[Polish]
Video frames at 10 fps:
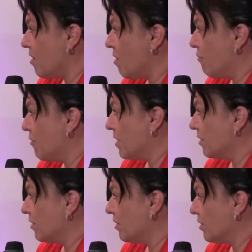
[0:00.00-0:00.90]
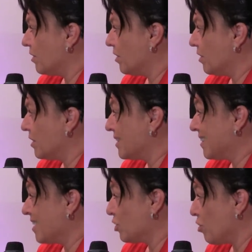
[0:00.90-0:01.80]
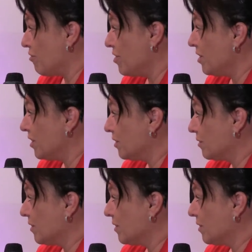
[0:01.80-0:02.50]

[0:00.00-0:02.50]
ofert e, stażowych.